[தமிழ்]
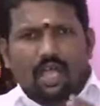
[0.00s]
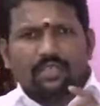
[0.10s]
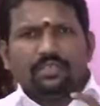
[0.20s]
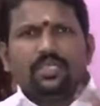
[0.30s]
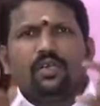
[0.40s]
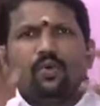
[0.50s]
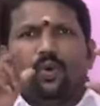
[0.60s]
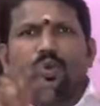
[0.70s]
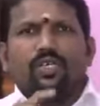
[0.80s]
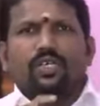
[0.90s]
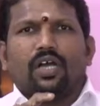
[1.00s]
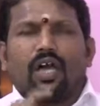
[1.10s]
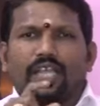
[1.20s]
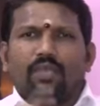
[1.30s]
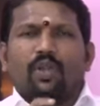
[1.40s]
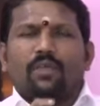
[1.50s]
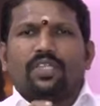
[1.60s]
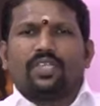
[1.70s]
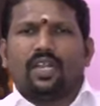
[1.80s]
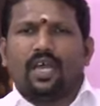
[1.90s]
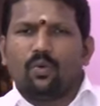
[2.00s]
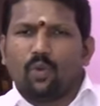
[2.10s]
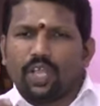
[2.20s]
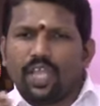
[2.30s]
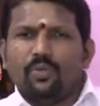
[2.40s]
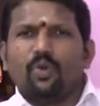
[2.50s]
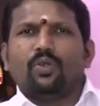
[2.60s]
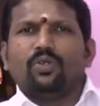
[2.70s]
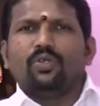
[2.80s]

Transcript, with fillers: அந்த ஒரு அறைக்குள்ளே பார்த்தீங்கன்னா ஒரே ஒரு